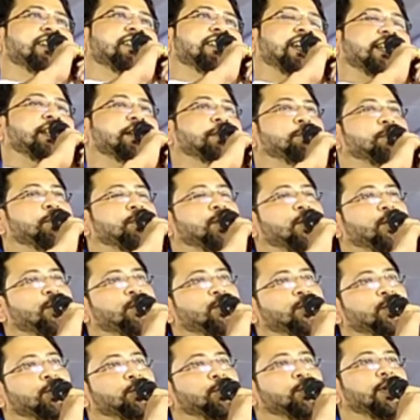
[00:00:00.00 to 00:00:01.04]
তাদের মুখে
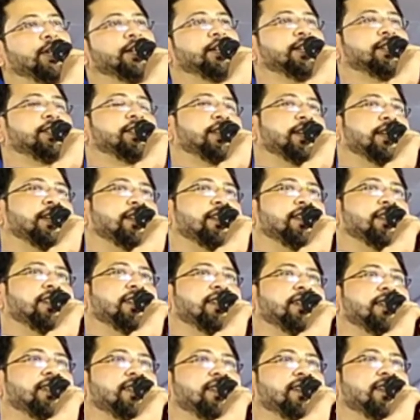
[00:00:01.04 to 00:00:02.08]
অন্ন তুলে দিচ্ছেন
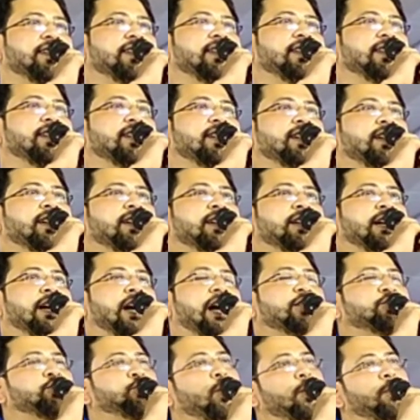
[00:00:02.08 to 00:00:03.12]

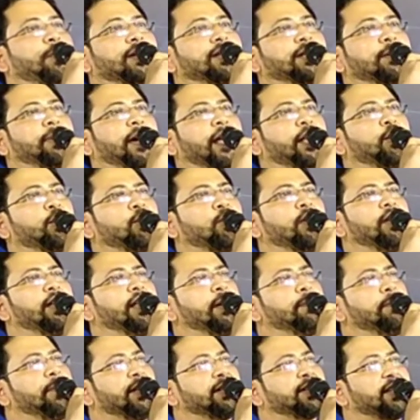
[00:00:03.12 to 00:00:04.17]
আর সমাজে ভালো করলে
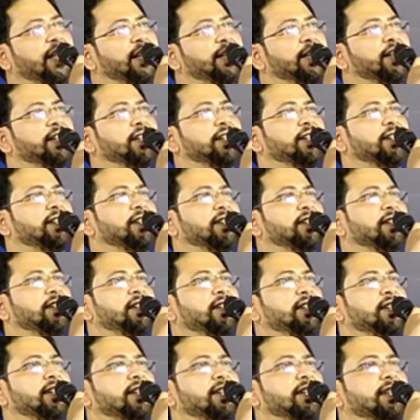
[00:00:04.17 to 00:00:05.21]
আমরা জানি
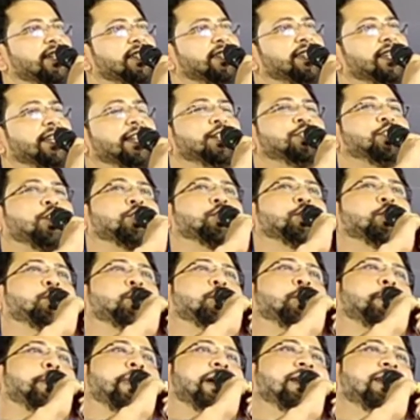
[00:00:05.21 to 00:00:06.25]
যিনি যত
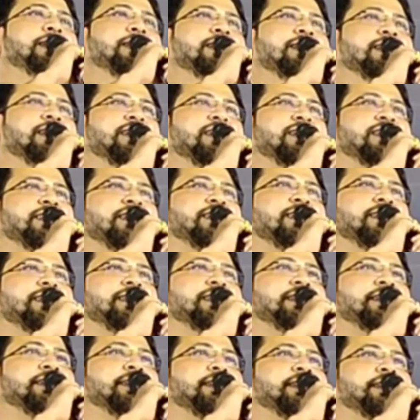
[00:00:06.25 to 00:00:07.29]
উঠবেন
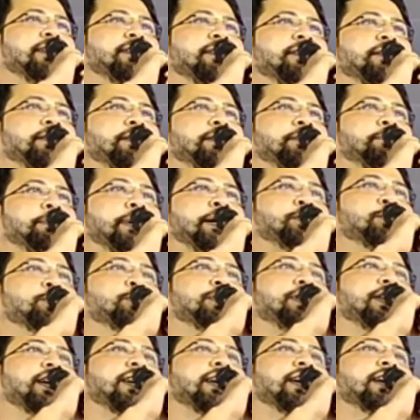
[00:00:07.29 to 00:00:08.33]
পেছন
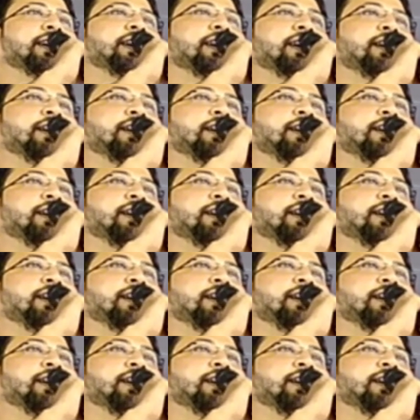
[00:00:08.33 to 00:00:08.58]
থেকে